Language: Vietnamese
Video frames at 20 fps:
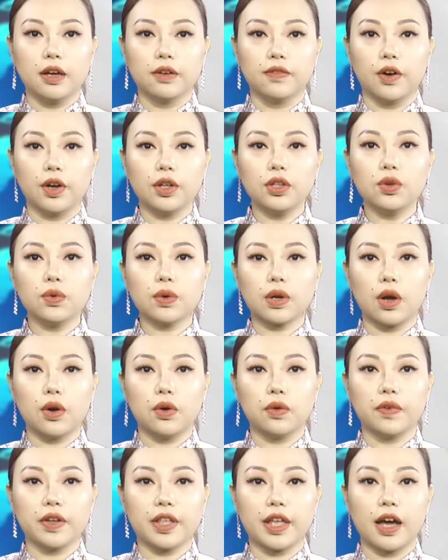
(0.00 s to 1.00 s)
với nhu
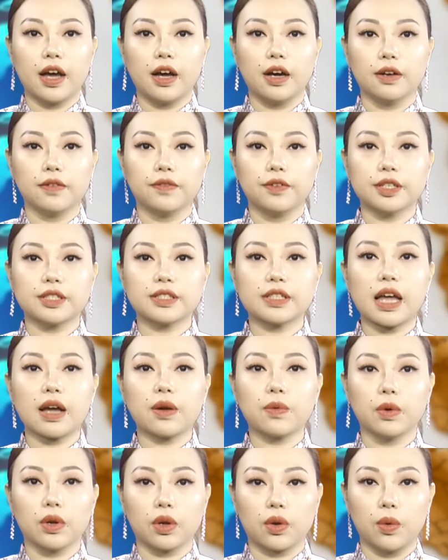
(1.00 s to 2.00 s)
cầu về nhà ở vượt
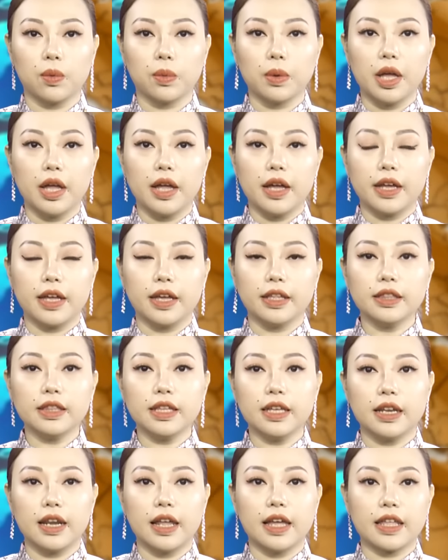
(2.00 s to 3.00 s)
xa nguồn cung, khiến
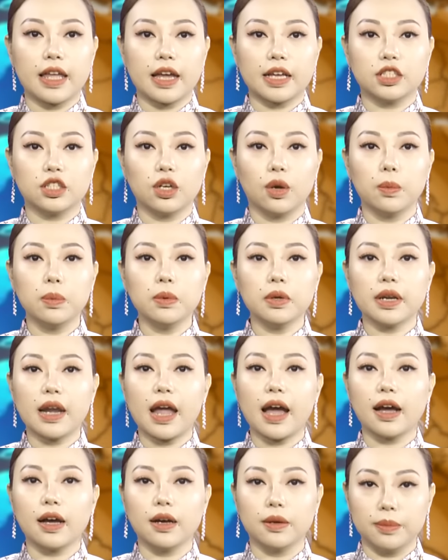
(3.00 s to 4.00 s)
tỷ lệ nhà trống
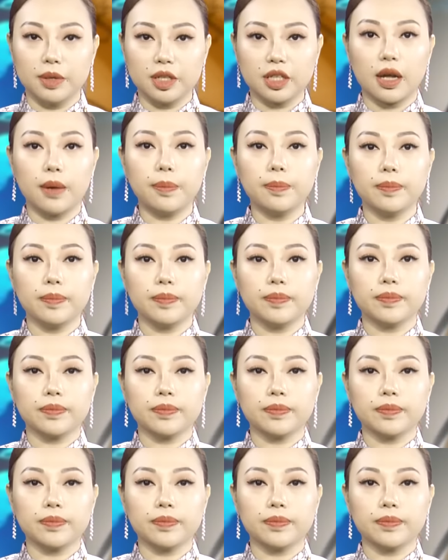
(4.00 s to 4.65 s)
đang ở mức thấp.